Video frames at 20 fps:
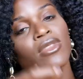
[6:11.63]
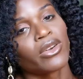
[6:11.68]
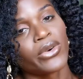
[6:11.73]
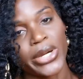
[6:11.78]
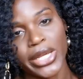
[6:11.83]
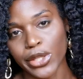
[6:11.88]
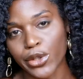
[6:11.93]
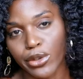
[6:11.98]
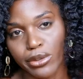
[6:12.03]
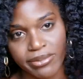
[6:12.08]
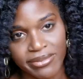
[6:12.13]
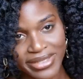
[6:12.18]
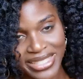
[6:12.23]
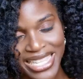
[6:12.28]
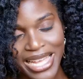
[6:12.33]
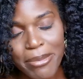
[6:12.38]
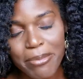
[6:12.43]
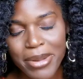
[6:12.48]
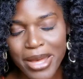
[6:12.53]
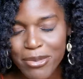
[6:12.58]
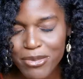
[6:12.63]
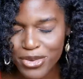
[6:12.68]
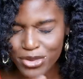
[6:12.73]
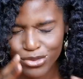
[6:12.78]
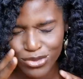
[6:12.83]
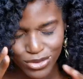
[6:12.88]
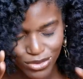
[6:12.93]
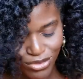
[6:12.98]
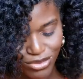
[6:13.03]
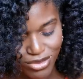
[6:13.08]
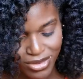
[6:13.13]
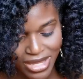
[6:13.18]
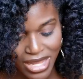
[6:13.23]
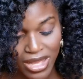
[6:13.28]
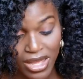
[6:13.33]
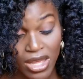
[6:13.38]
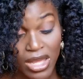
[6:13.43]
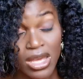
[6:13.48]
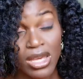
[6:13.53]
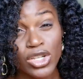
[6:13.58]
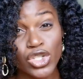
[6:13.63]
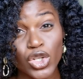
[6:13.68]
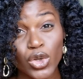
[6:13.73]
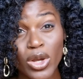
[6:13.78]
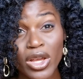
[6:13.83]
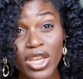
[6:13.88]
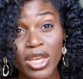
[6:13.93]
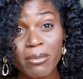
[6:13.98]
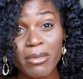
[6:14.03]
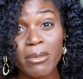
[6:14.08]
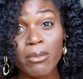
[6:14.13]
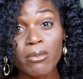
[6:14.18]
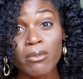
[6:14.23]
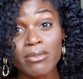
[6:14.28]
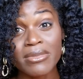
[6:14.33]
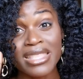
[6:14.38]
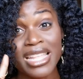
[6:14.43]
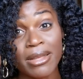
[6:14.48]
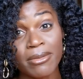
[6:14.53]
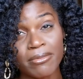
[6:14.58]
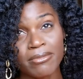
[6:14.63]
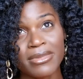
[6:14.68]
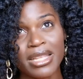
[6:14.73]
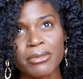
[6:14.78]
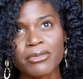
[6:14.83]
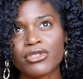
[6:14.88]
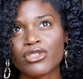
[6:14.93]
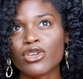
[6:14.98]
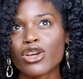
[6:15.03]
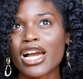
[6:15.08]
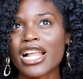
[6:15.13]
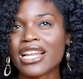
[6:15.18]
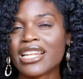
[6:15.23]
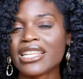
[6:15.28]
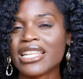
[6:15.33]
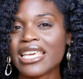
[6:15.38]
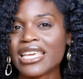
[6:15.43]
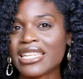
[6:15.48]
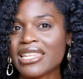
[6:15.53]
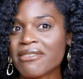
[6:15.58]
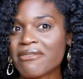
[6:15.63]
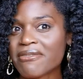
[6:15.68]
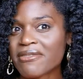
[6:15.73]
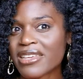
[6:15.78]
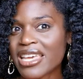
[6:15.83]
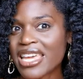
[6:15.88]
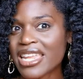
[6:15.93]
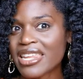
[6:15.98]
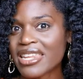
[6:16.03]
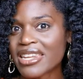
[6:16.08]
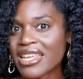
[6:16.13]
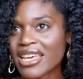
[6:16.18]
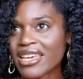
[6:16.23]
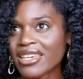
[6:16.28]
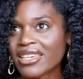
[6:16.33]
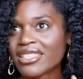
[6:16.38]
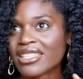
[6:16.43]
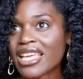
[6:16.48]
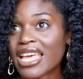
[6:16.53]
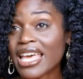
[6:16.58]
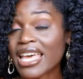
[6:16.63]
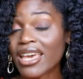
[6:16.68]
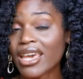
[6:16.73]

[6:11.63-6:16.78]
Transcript: Ouais, non, t'as pas besoin de tout ça. Je crois que même Natural 89,